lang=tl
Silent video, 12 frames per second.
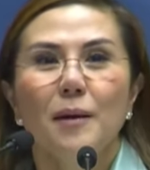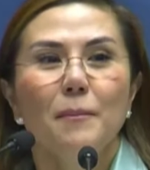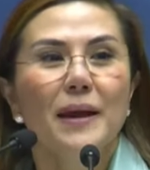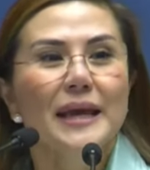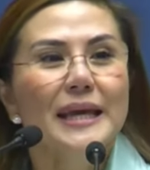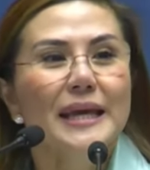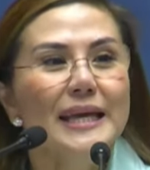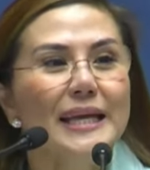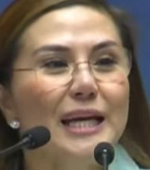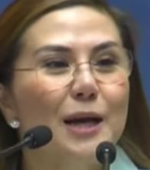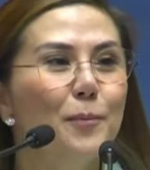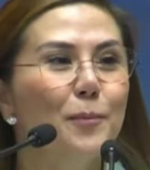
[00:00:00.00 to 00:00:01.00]
mahirap
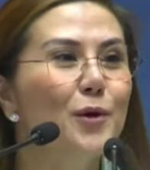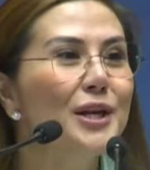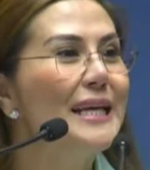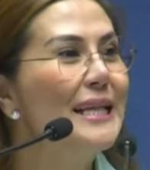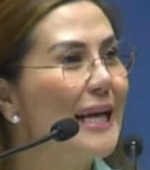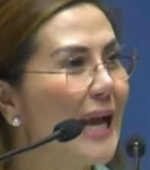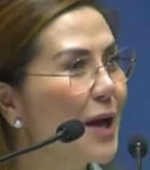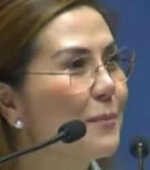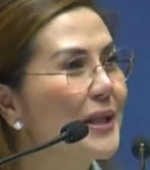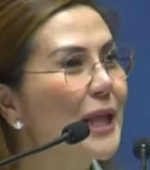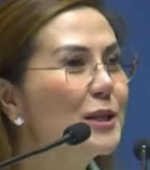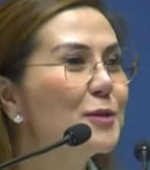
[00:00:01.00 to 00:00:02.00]
po na ginagamit,
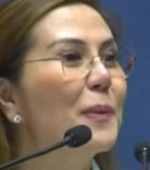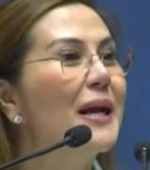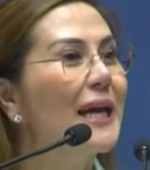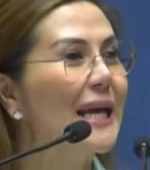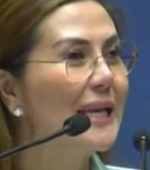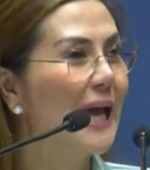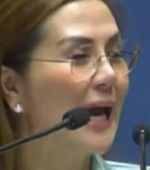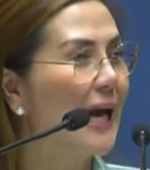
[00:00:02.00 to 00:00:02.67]
tapos pagkailangan na,